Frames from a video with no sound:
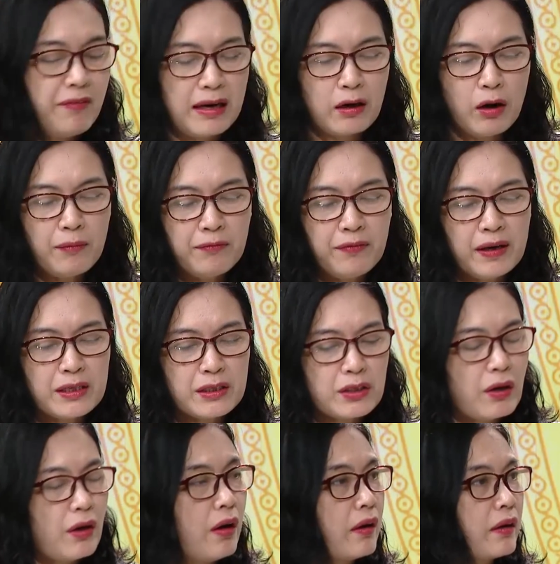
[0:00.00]
và góp phần
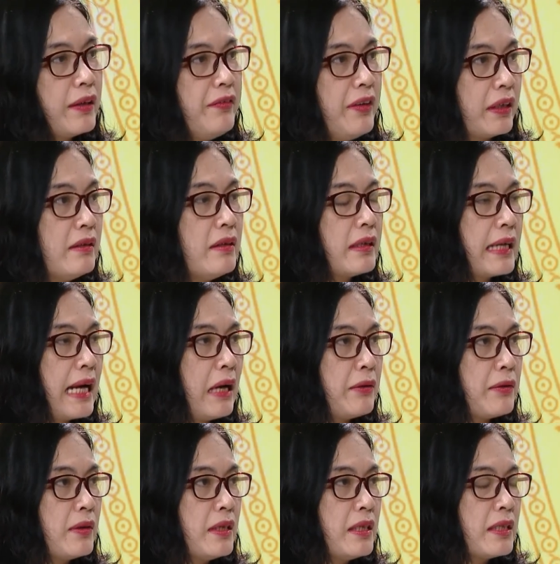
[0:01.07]
cho cái việc nâng
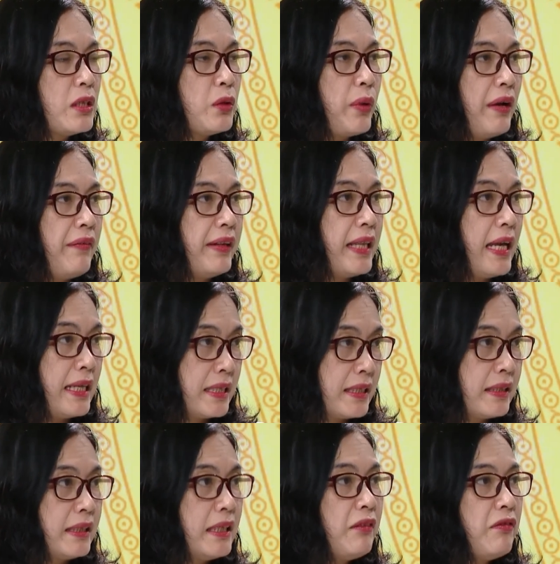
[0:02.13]
cao sức khỏe về thể
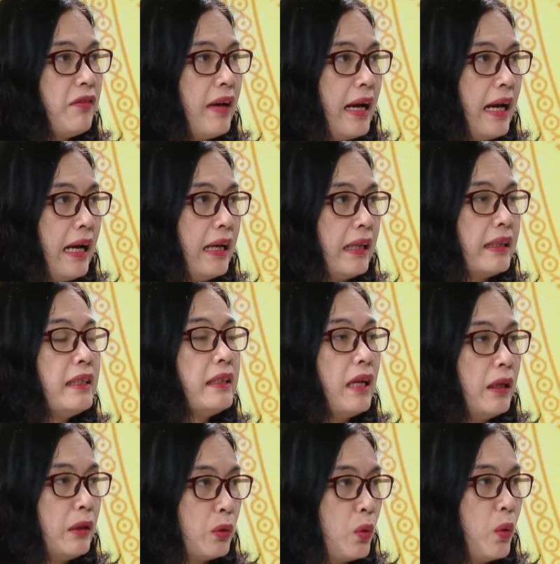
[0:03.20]
chất và tinh
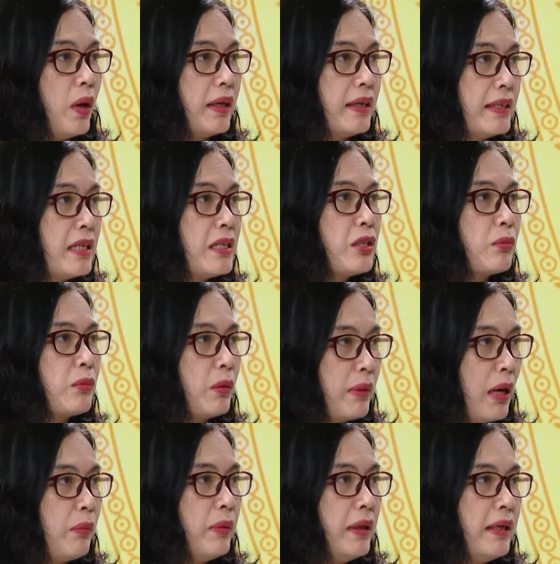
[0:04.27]
thần của người dân trong
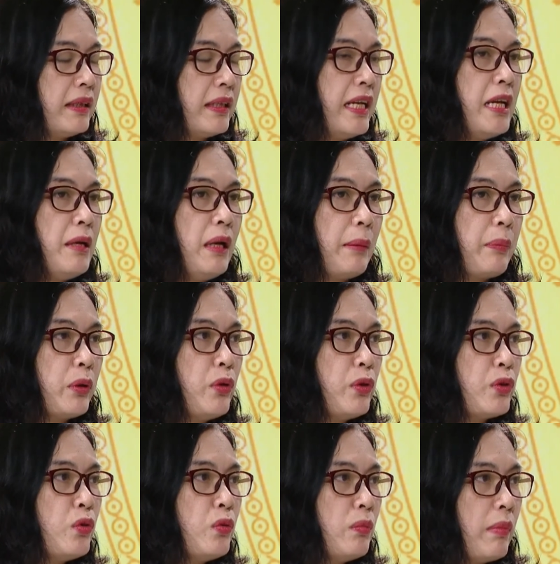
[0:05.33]
cộng đồng. Thì đây là một
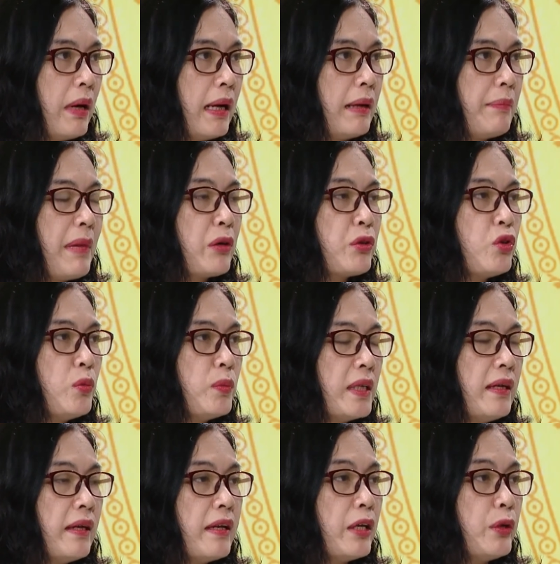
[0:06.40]
nội dung mà bao trùm
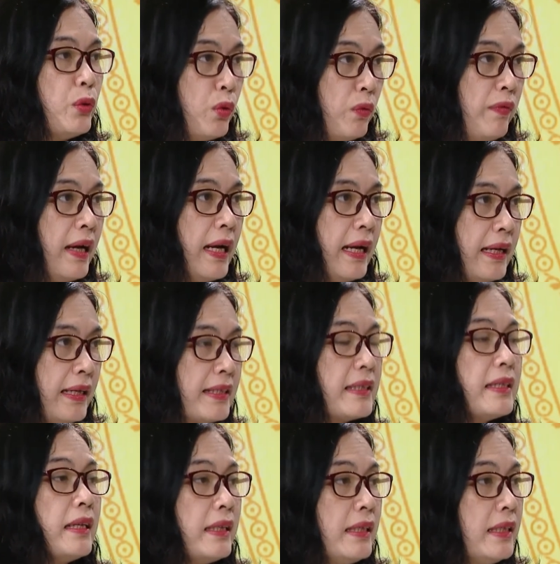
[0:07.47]
rất là đầy đủ và
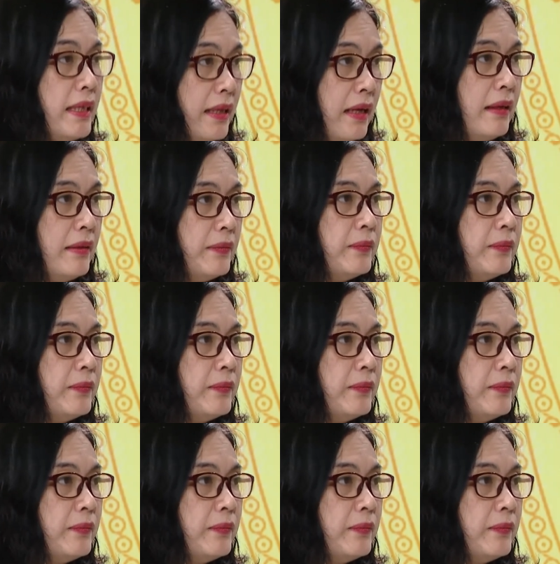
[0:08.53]
rất là ý nghĩa